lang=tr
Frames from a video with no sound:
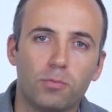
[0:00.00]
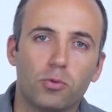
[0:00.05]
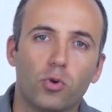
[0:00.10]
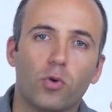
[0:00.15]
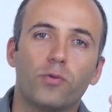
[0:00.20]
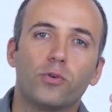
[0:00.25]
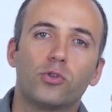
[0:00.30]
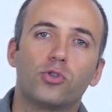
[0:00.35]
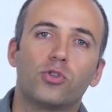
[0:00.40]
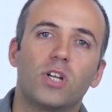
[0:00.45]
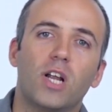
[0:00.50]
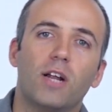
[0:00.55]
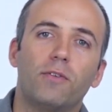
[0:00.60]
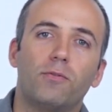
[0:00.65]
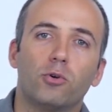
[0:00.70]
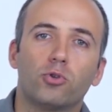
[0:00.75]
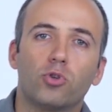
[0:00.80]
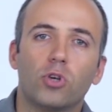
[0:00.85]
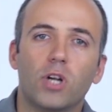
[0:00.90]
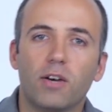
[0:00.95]
profesyonel
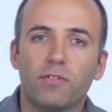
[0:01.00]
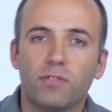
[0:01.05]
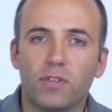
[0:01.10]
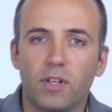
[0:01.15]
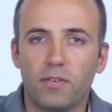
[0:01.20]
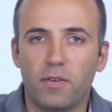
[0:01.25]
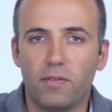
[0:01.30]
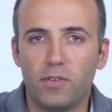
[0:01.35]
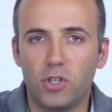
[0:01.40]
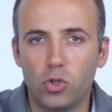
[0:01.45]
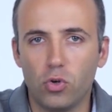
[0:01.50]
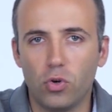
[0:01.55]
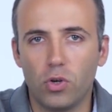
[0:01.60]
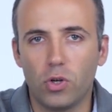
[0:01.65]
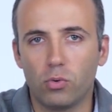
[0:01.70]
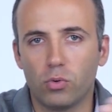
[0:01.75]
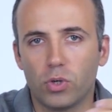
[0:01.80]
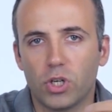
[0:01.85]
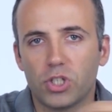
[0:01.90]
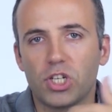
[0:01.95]
fotoğrafla ve video
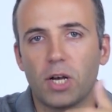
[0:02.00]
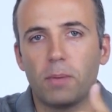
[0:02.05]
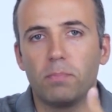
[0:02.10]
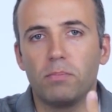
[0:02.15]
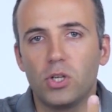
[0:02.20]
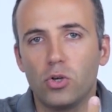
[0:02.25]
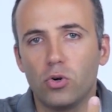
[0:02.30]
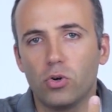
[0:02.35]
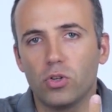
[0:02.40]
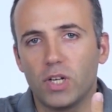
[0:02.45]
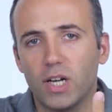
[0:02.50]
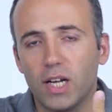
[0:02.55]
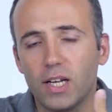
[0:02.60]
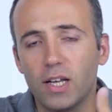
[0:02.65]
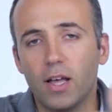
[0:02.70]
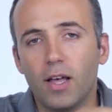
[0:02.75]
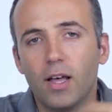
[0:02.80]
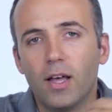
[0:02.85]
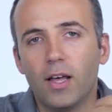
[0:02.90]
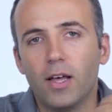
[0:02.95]
ile uğraşan biri olarak